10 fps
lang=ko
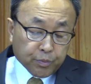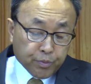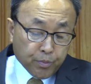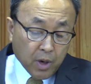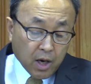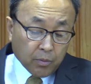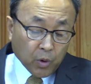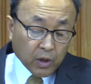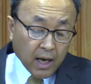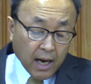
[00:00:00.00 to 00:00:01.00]
분명히
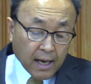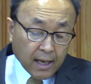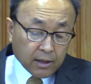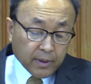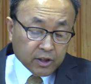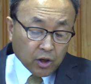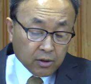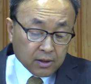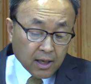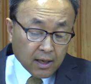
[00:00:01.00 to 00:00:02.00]
보니 하나님의
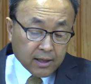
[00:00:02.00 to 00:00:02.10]
천사가